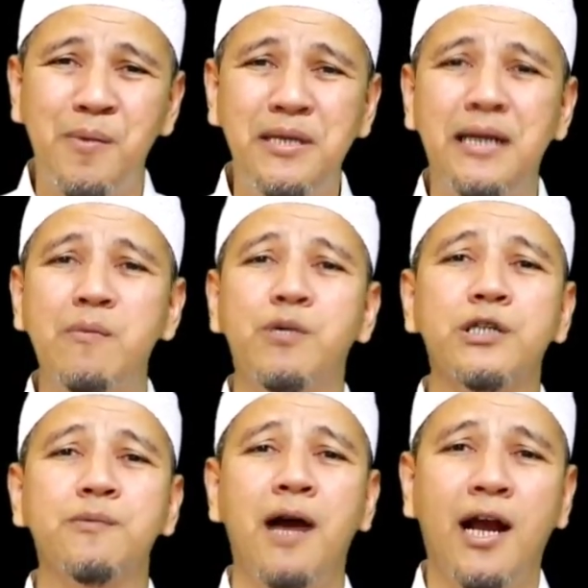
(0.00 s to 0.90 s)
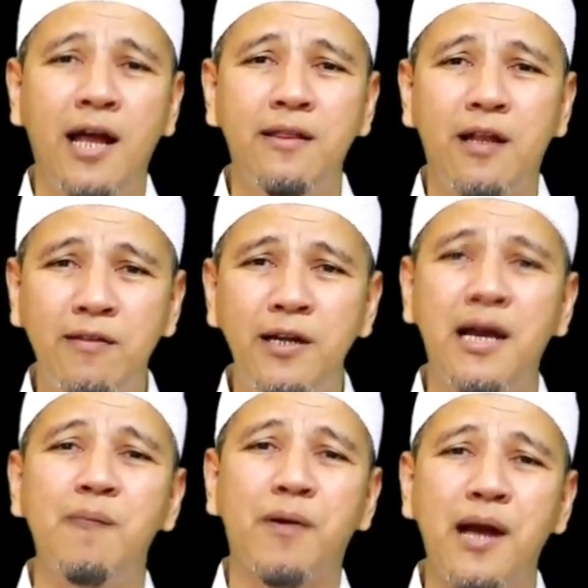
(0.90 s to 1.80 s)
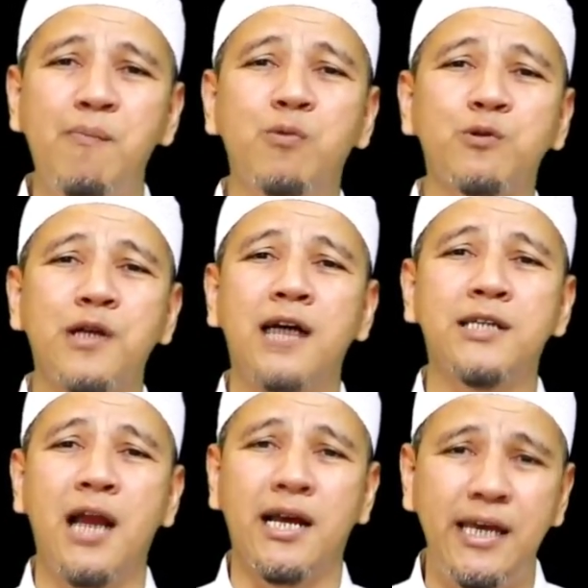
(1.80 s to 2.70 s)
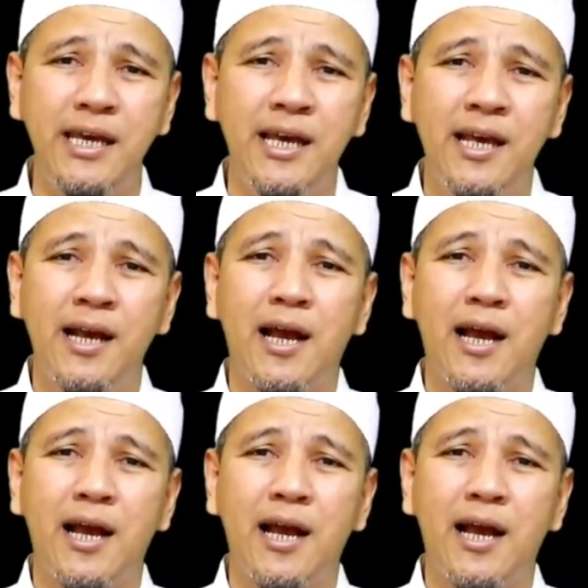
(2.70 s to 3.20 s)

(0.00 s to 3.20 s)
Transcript: menjadi bersemangat dan tidak pernah putus asa lagi